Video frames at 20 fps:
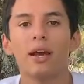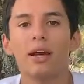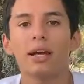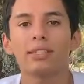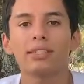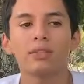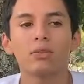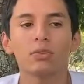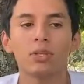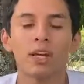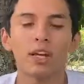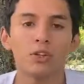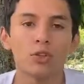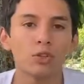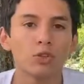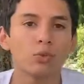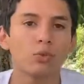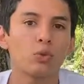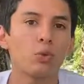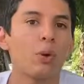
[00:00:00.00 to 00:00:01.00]
hace un
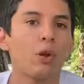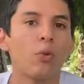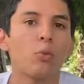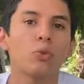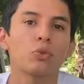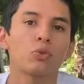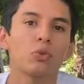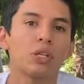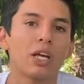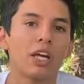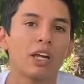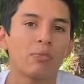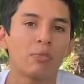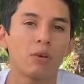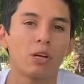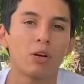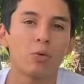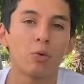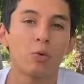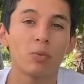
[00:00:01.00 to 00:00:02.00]
año tuve la oportunidad de
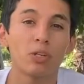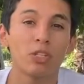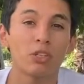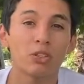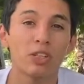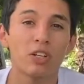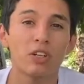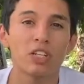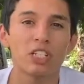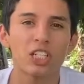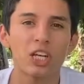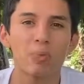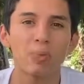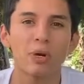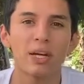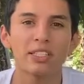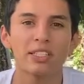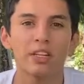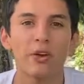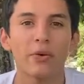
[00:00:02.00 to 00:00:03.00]
irme como misionero a
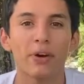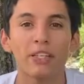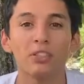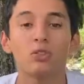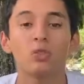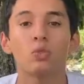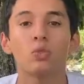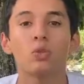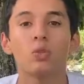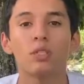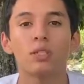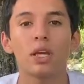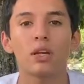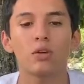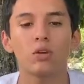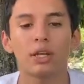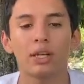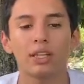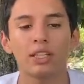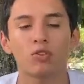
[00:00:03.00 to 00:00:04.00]
Chiapas y aunque esto no es
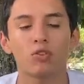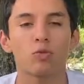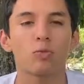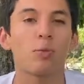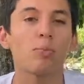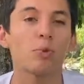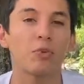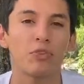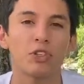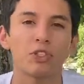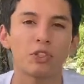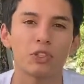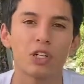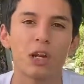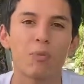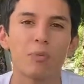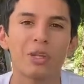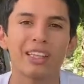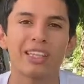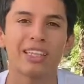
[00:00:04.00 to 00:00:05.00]
algo que te forma
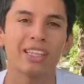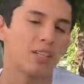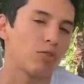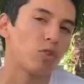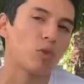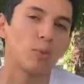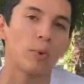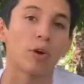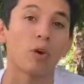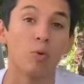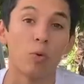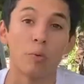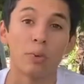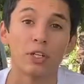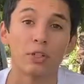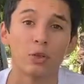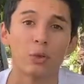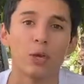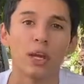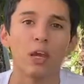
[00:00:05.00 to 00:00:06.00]
profesionalmente, te forma como
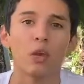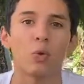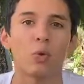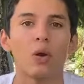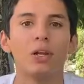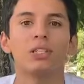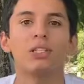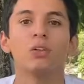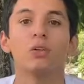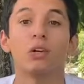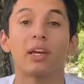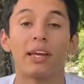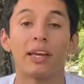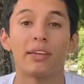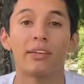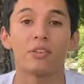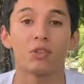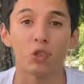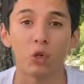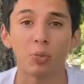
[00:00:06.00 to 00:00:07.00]
persona, lo cual es algo
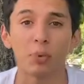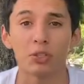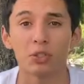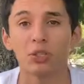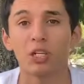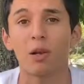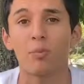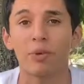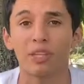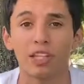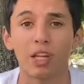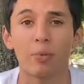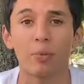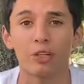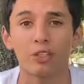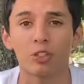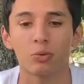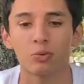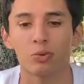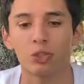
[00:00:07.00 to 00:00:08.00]
que yo personalmente
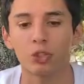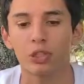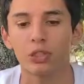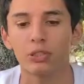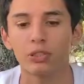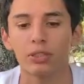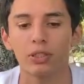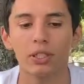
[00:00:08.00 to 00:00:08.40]
aprecio mucho.